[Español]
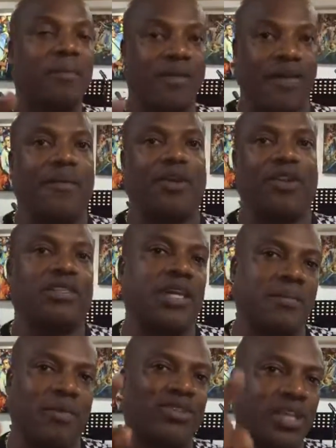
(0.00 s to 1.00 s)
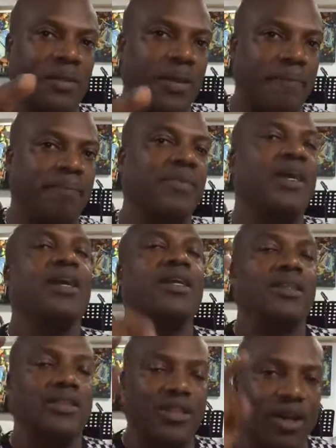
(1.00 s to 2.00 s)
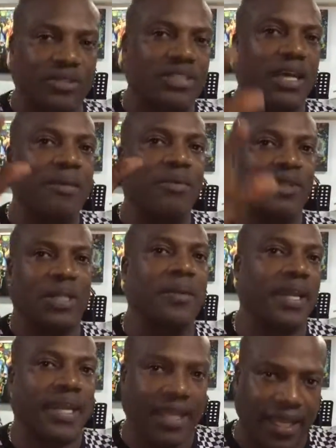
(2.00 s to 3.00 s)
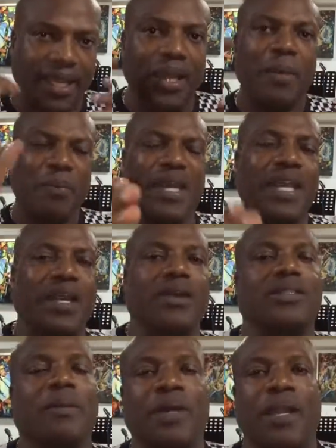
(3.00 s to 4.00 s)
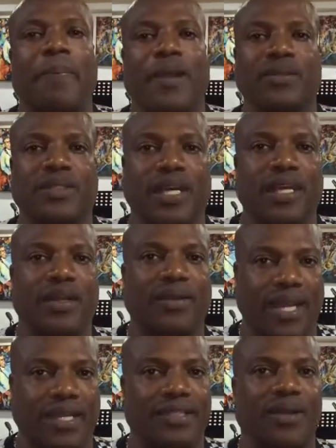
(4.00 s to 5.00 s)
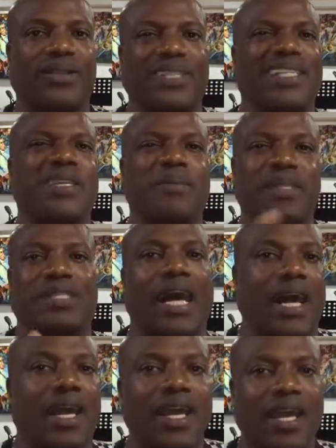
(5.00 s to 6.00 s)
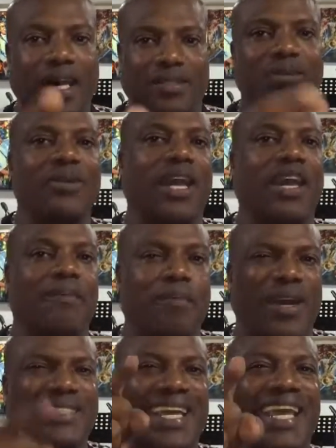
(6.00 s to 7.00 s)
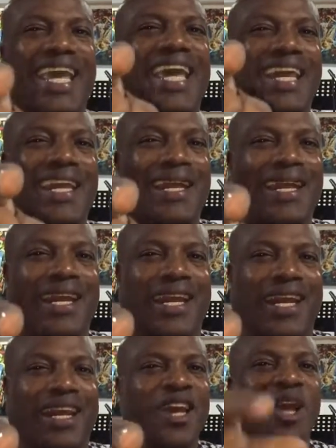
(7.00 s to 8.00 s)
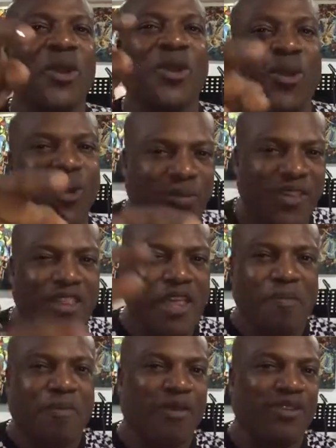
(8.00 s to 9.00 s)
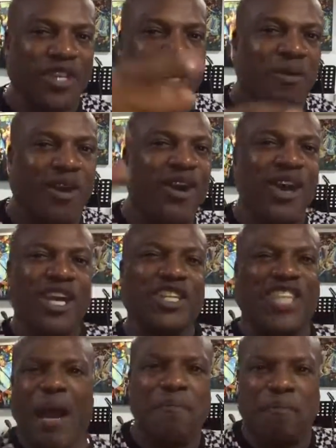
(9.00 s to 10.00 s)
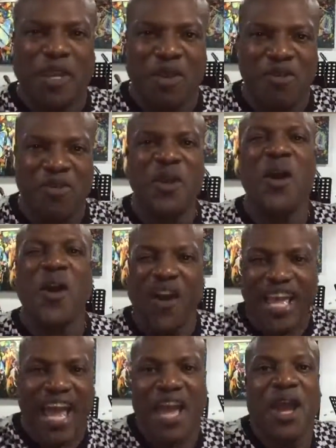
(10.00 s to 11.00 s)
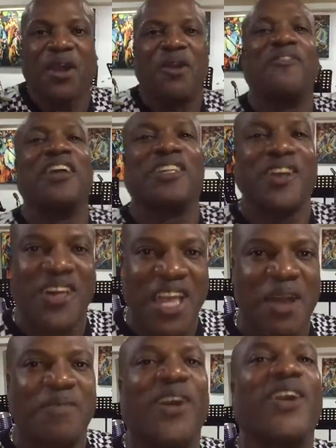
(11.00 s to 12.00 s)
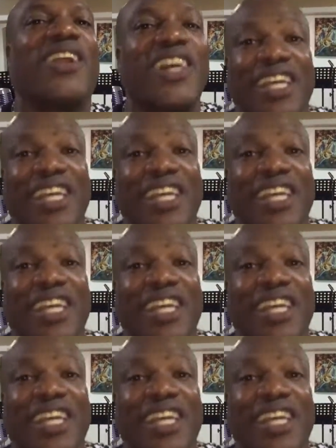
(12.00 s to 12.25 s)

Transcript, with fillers: Por favor, no se desmotiven. No se desmotiven que vienen cosas buenas para ustedes. ¿Ok? Se lo dice Jimmy Sa. Es un ejemplo a seguir. Club Deportivo Champion. Oye, conflicto de amor.